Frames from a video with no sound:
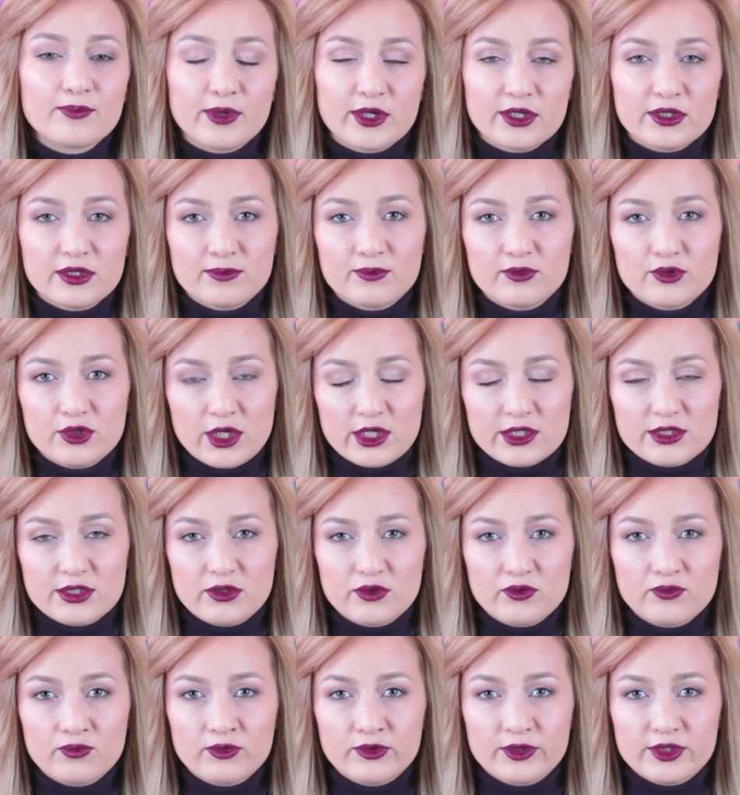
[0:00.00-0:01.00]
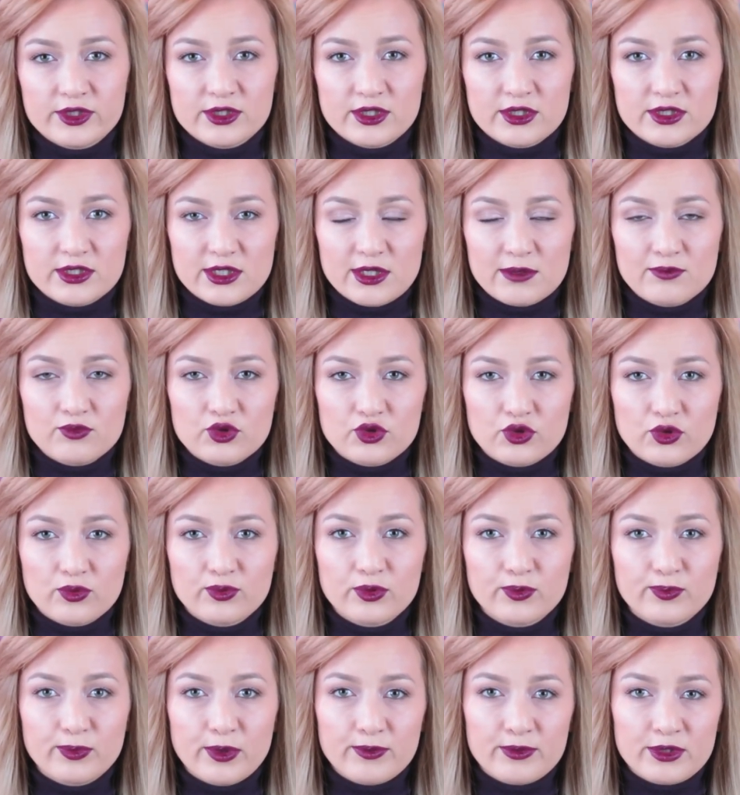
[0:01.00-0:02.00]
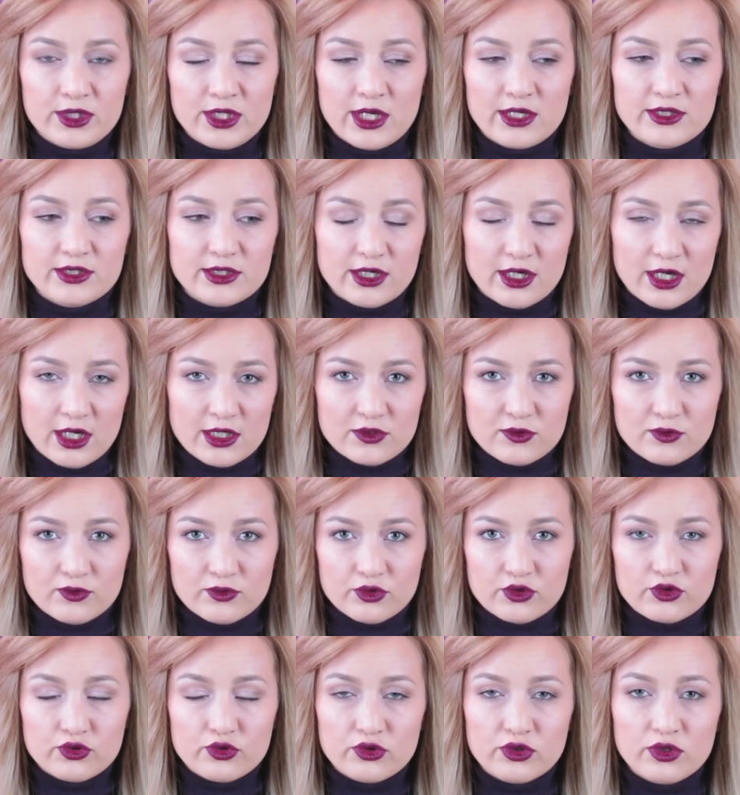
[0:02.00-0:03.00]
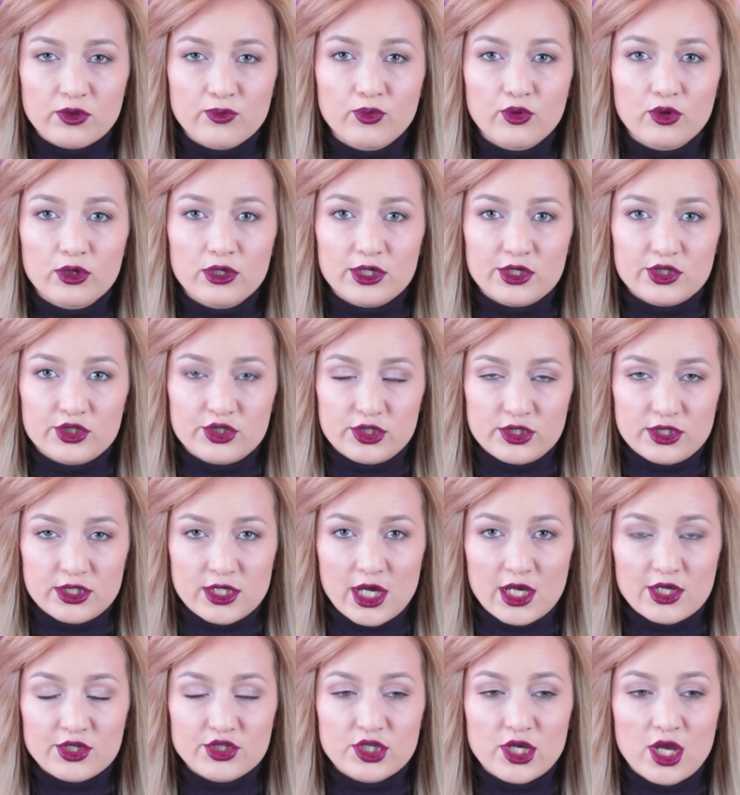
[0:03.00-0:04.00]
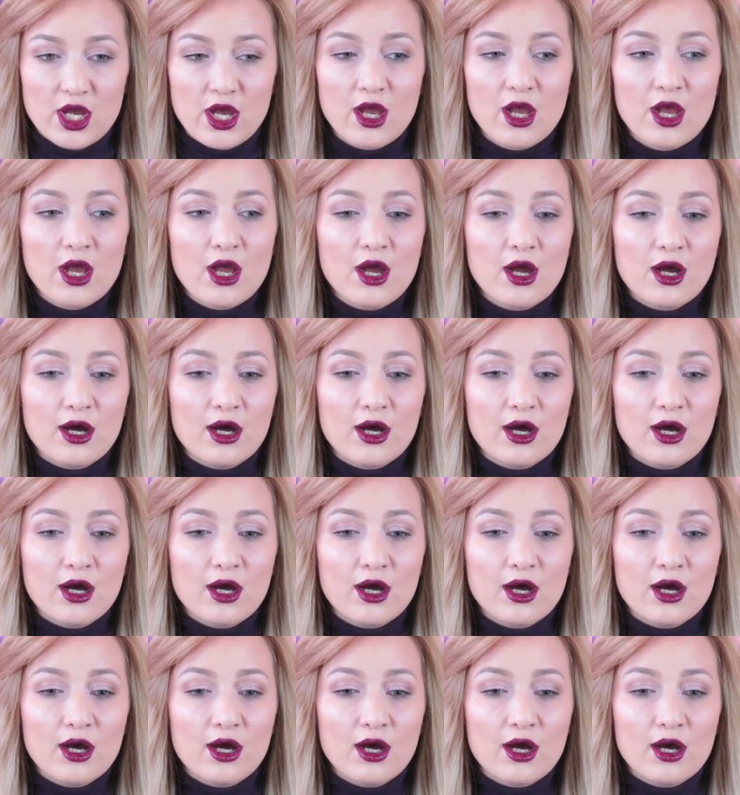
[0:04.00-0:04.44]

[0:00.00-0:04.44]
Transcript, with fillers: Поэтому я задумалась над тем, чтобы поменять краску на что-то более щадящее.